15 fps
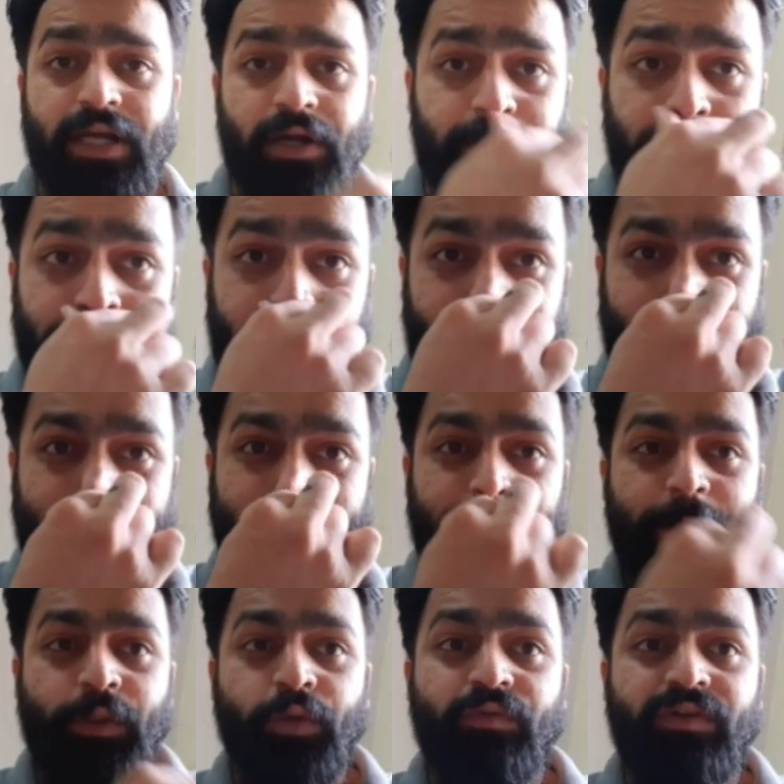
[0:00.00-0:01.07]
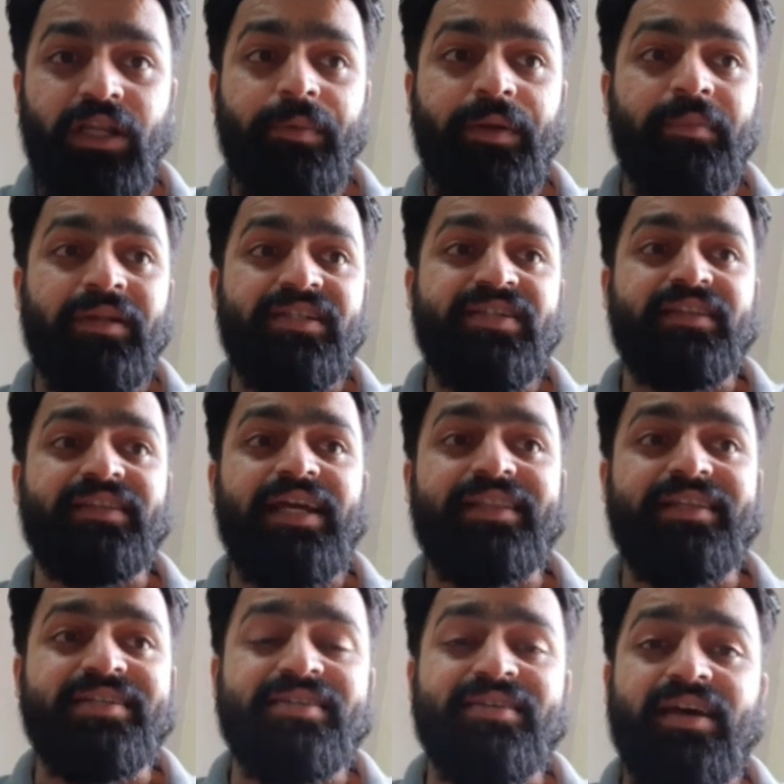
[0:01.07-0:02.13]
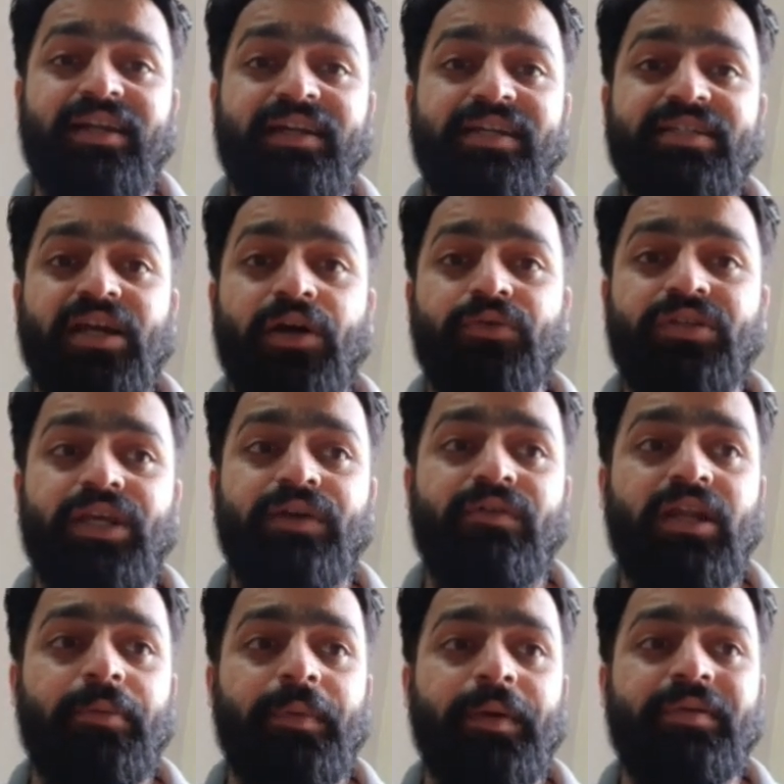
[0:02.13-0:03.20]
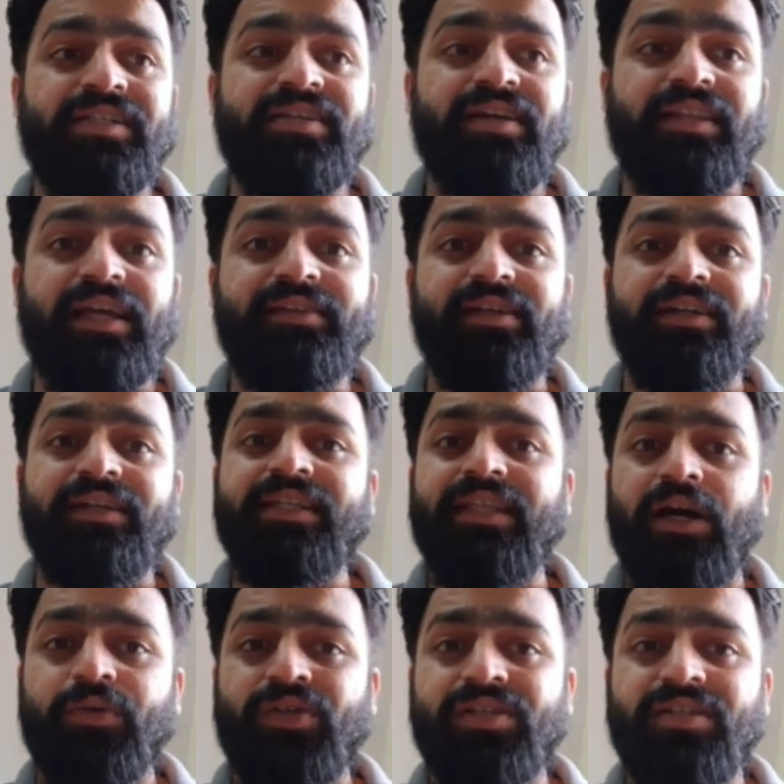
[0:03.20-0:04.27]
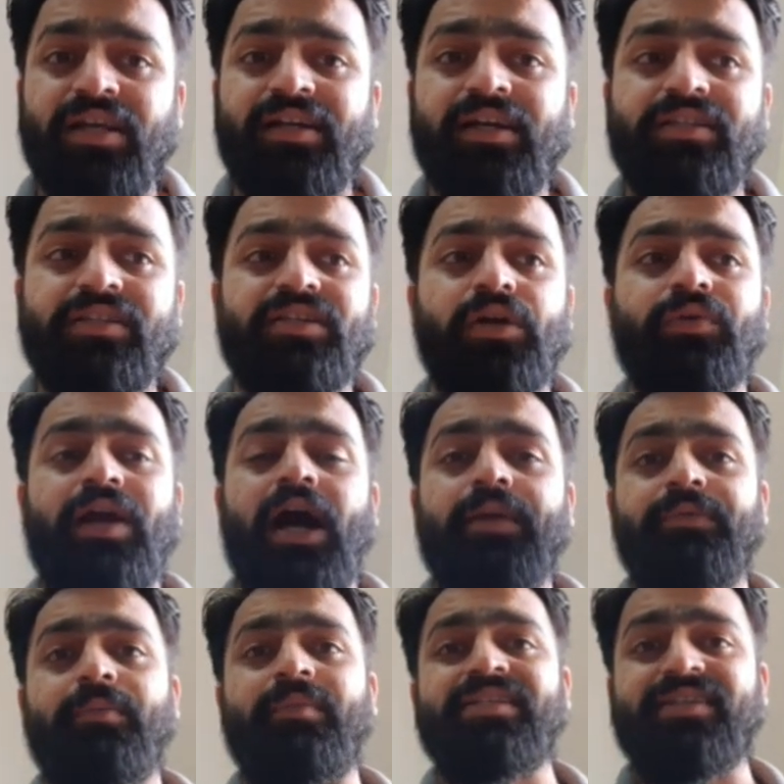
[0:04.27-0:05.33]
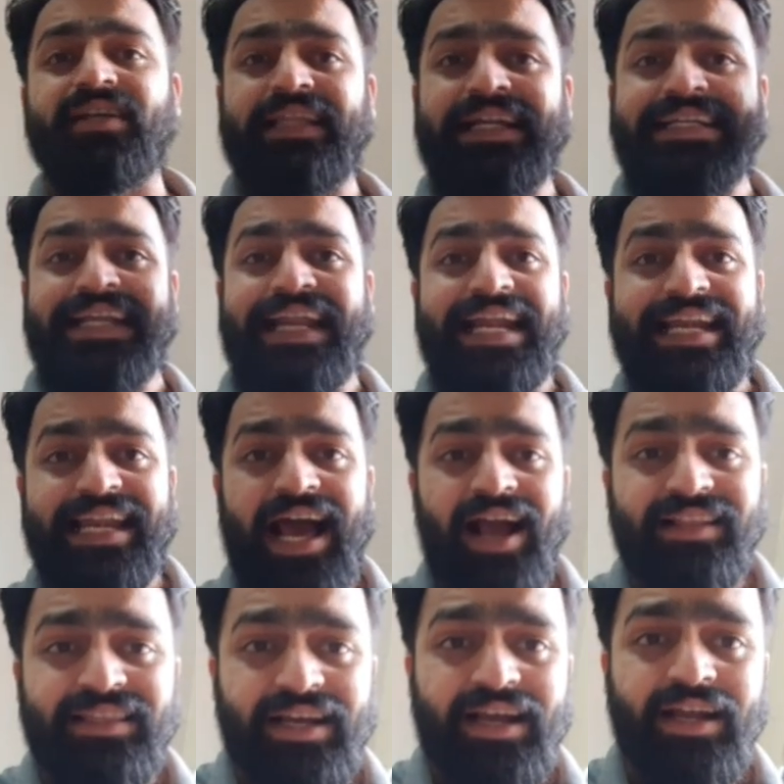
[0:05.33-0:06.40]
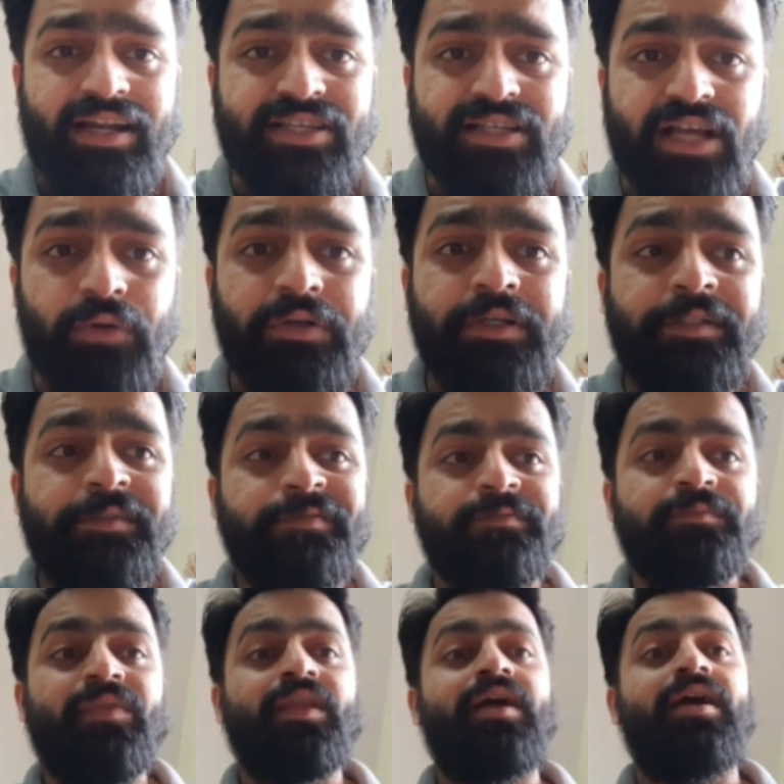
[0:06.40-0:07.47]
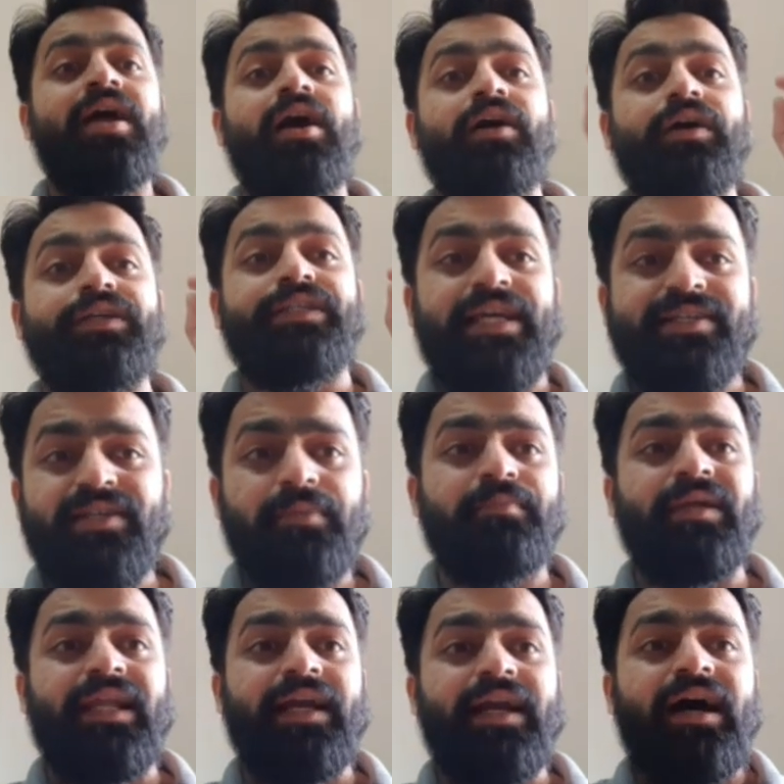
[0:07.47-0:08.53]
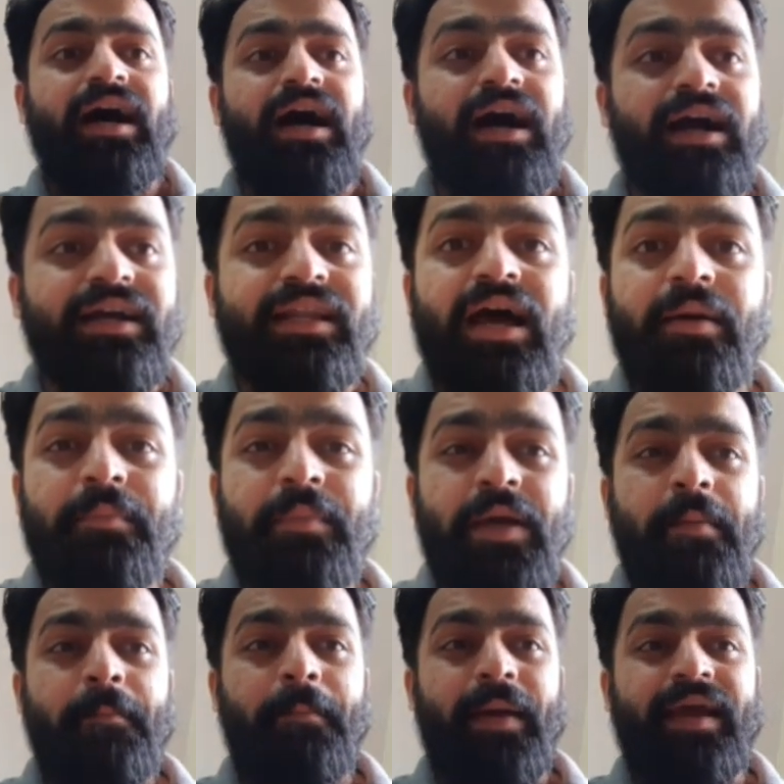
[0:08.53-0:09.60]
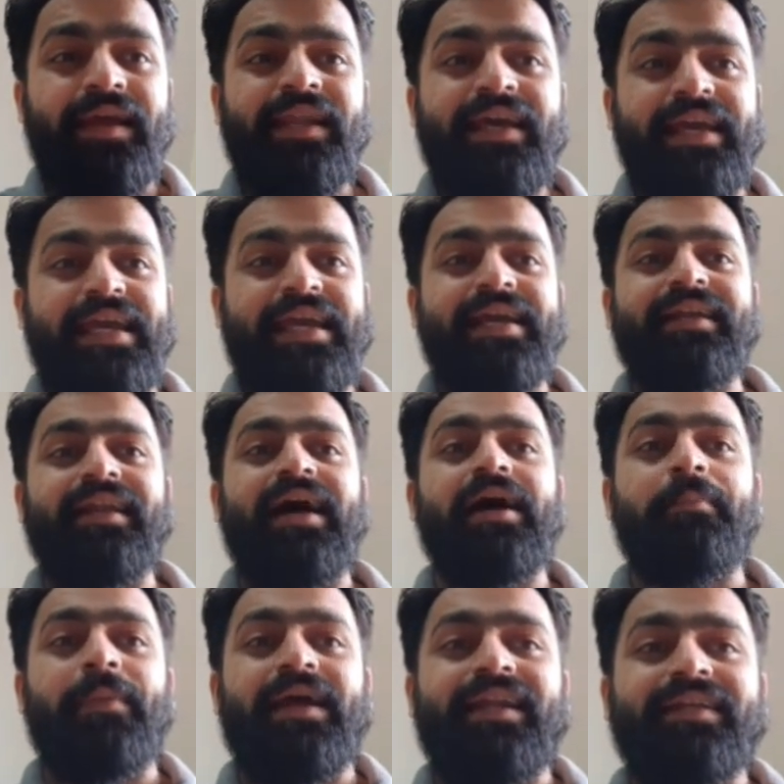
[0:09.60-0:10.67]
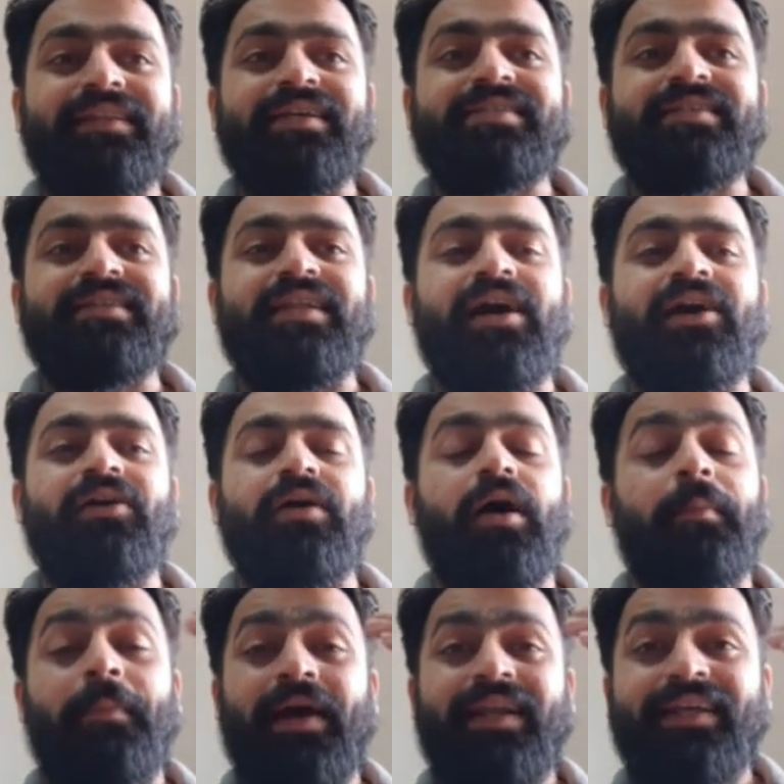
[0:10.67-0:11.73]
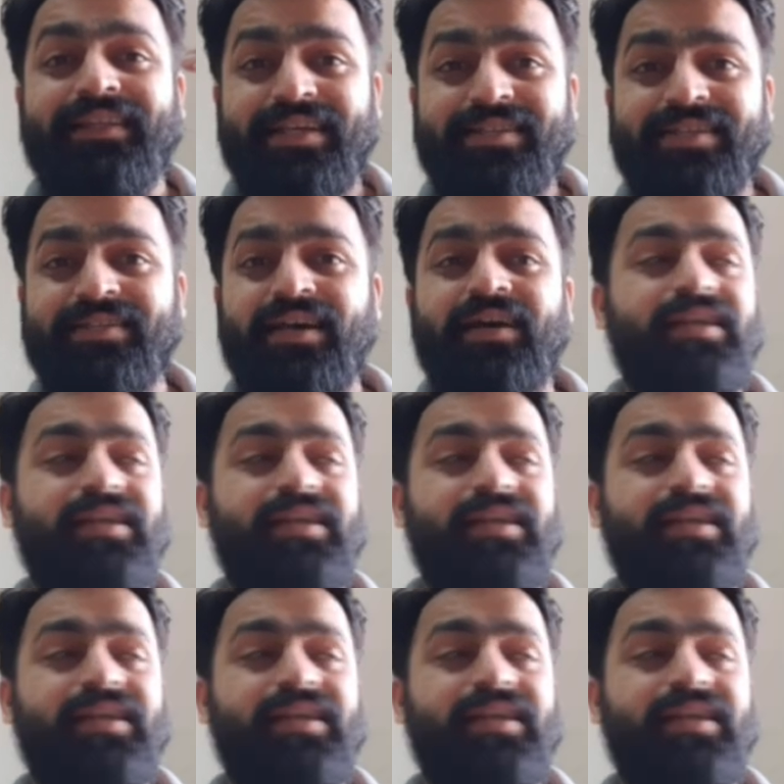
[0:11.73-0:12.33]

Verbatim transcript: यू विल गेट टू व्हीलर पे मिल सकता है दस हज़ार का डिस्काउंट थ्री व्हीलर पे मिल सकता है थर्टी थाउजेंड तक का डिस्काउंट कार पे मिल सकता है डेढ़ लाख तक का डिस्काउंट ये सब मिलेगा अगर आप पहले एक लाख पहले दस लाख पहले दस हज़ार या